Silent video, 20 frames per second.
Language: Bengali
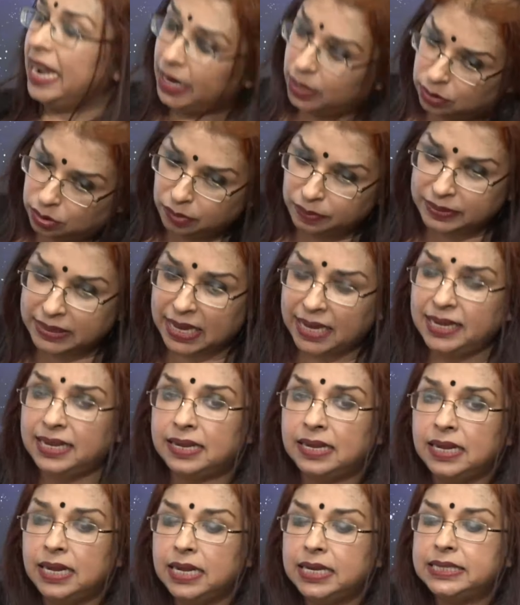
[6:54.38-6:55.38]
একদম তাই
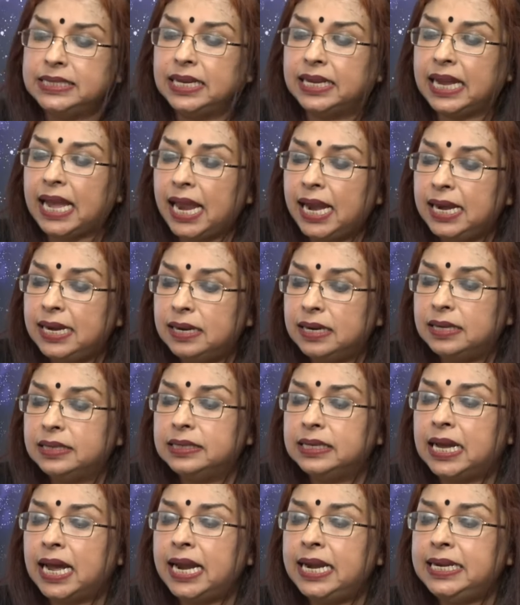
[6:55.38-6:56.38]
সে খেয়াল
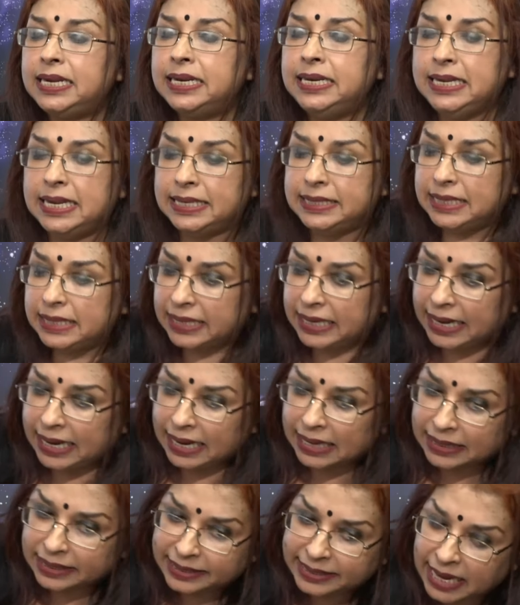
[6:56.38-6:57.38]
গাড়িটা নিয়ে যে
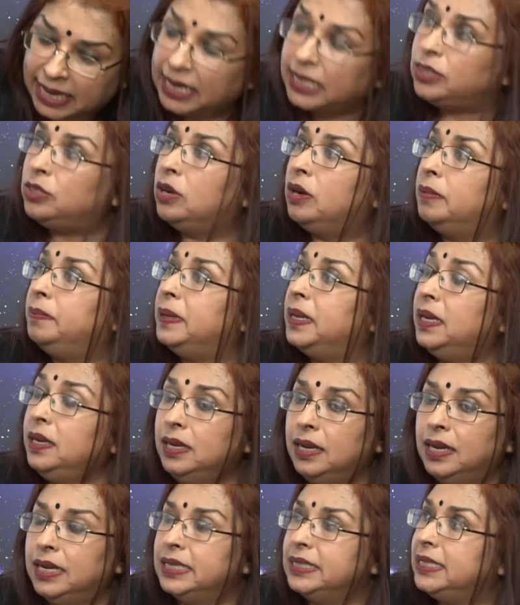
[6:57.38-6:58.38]
খেল চালাতে হবে
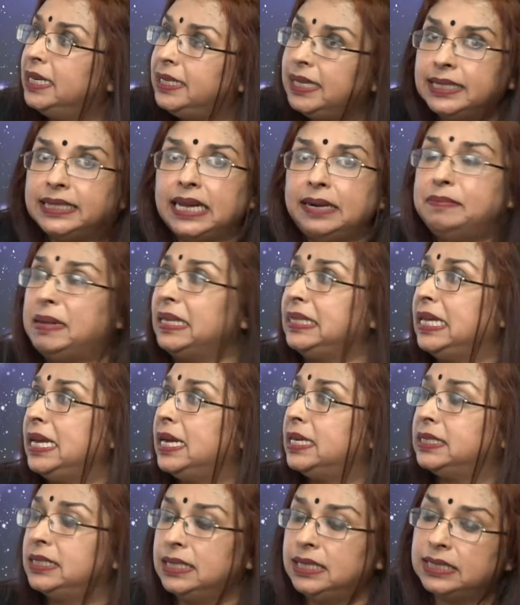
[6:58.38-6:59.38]
সেটা তার মাথায়
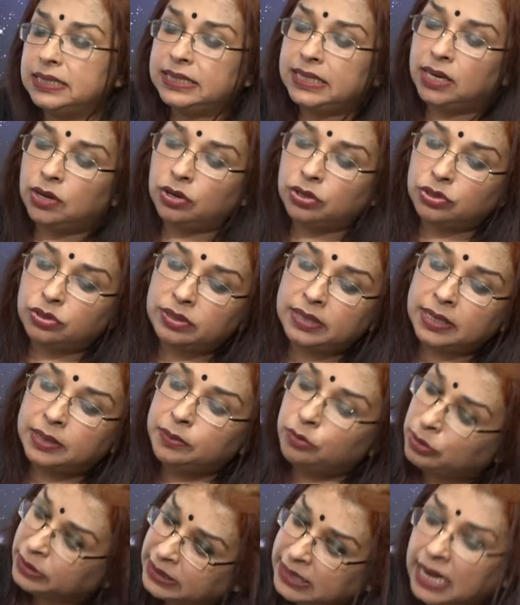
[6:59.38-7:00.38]
আসছে না সে হয়তো দেখে
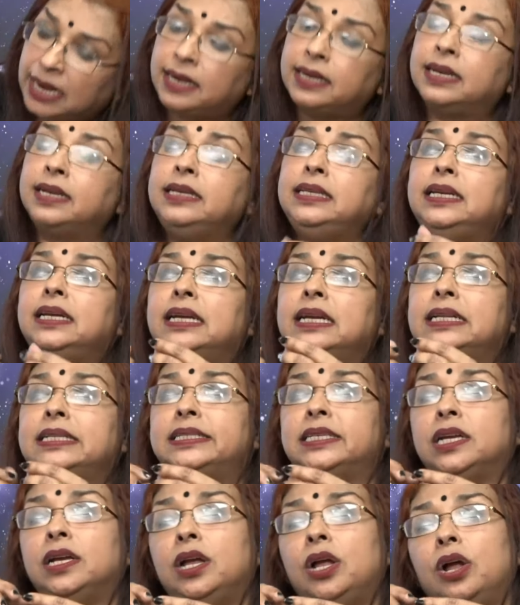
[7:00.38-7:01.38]
ওই চাকাটা নিয়ে
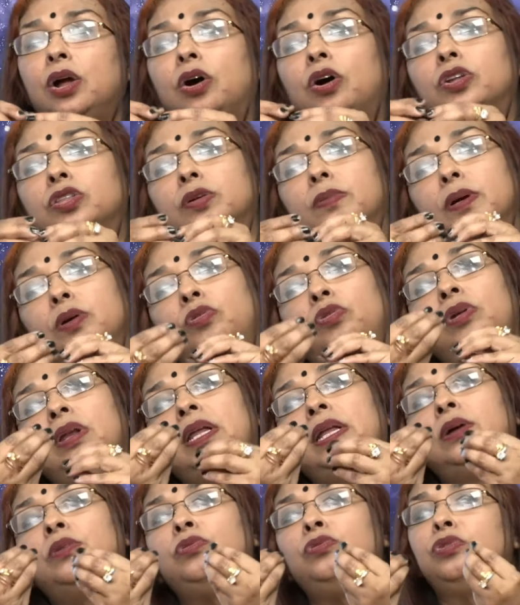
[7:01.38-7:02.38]
খেলছে অথবা খুলে
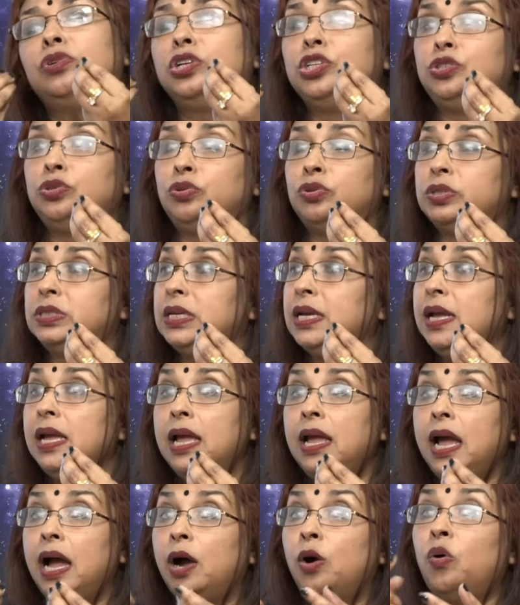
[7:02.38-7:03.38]
অন্য কিছু করছে
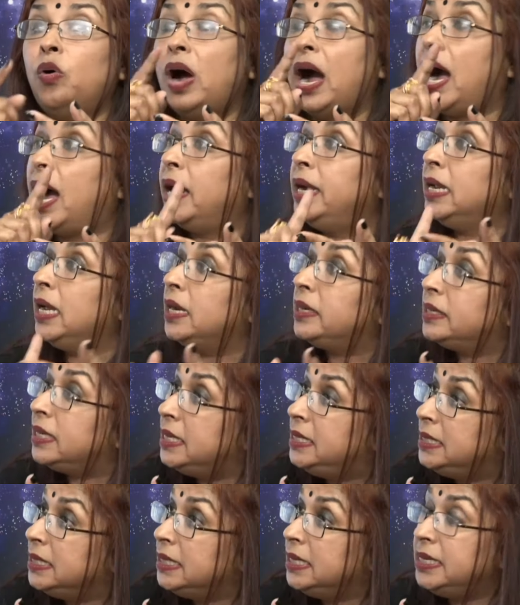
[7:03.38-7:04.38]
ও আর একটা
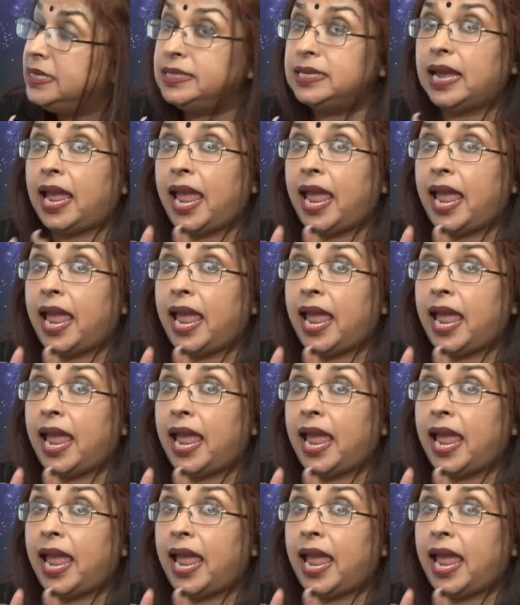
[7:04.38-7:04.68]
জিনিস